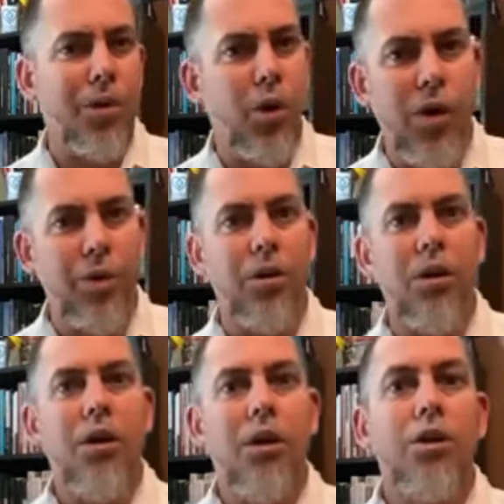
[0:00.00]
Pero bueno,
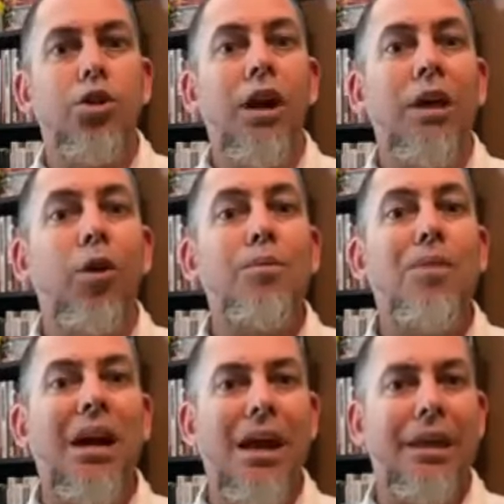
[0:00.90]
no le doy
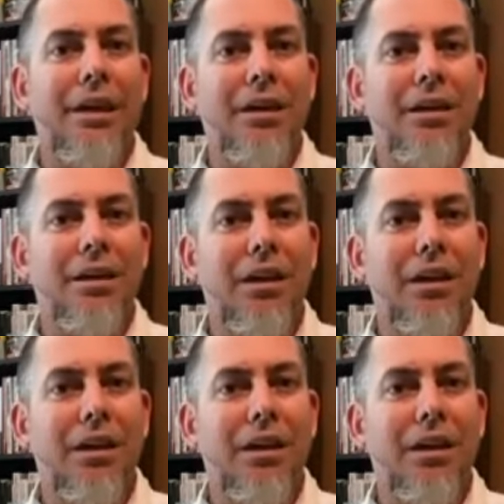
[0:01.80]
más lata.